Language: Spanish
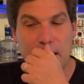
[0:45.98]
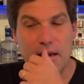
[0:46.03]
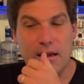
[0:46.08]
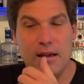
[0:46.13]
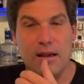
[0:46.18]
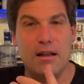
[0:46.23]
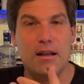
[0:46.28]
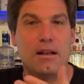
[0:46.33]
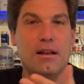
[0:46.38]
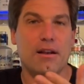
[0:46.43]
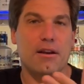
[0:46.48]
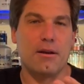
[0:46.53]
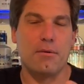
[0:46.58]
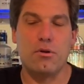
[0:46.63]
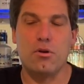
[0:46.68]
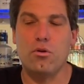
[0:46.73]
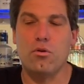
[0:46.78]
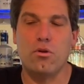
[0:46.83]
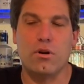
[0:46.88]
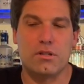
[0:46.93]
el,
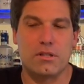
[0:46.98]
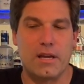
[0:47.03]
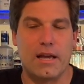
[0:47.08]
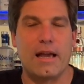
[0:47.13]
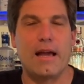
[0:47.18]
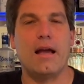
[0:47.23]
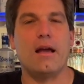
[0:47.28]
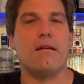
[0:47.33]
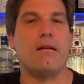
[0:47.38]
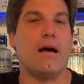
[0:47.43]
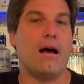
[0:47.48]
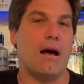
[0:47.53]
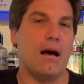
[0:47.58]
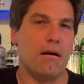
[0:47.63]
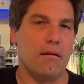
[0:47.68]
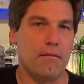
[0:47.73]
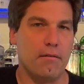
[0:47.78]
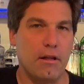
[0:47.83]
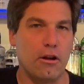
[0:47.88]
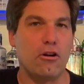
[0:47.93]
review, así que
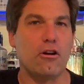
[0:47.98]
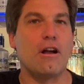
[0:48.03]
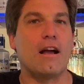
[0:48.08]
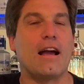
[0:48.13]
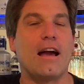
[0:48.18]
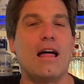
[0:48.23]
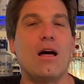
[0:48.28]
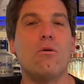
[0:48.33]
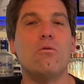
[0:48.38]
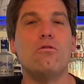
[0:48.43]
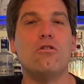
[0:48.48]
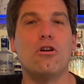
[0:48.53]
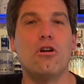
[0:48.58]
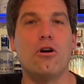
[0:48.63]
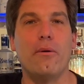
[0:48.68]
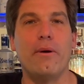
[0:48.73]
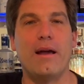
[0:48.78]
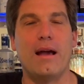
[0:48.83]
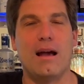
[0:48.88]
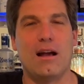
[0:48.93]
nada, dejo que cada uno
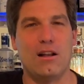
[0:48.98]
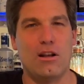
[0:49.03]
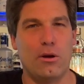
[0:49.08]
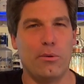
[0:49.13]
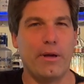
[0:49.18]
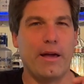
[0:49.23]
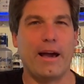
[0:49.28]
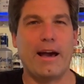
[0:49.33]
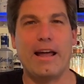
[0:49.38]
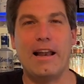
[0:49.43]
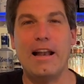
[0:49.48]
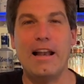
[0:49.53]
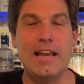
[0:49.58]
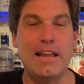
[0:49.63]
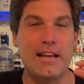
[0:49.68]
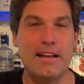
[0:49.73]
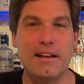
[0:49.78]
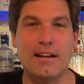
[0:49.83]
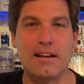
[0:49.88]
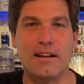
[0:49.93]
lo vea, les voy a dejar el
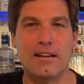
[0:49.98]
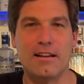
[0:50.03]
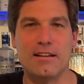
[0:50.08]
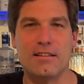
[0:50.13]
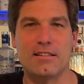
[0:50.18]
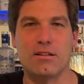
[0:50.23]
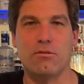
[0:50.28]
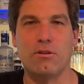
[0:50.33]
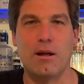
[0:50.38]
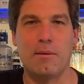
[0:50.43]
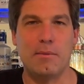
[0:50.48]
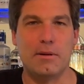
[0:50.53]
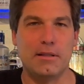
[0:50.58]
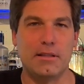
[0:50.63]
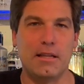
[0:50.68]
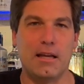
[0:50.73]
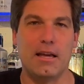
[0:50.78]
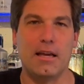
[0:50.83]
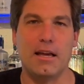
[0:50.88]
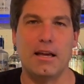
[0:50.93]
link
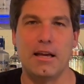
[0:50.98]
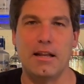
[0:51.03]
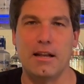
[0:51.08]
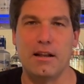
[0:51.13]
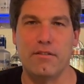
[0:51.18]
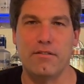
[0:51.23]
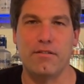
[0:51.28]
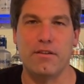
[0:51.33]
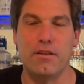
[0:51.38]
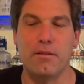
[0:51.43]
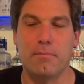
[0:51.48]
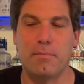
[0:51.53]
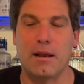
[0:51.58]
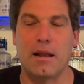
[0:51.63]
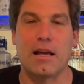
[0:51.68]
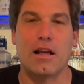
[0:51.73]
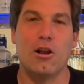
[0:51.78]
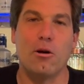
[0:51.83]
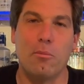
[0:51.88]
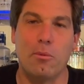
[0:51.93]
seguramente en el feed
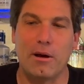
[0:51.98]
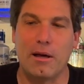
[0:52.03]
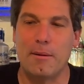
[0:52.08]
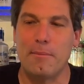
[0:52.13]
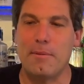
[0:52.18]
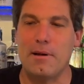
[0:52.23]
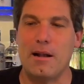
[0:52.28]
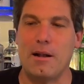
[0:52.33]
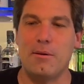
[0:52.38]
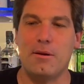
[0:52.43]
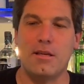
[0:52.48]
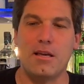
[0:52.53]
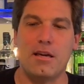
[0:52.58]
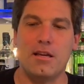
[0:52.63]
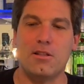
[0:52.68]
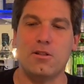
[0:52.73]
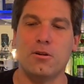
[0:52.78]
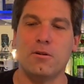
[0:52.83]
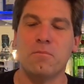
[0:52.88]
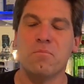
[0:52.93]
para que lo puedan ver el
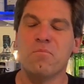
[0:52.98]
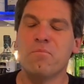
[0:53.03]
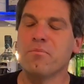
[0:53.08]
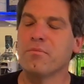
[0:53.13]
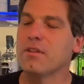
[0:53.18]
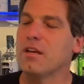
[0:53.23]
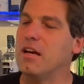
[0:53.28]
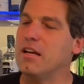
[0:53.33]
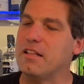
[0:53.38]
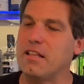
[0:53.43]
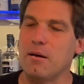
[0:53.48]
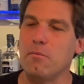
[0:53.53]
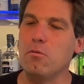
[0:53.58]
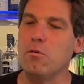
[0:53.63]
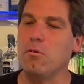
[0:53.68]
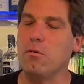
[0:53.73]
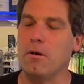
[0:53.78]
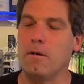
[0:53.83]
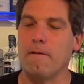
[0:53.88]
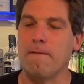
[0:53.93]
videito, está
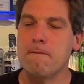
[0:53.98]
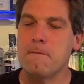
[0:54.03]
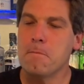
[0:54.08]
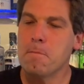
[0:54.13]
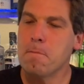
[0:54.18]
muy bueno.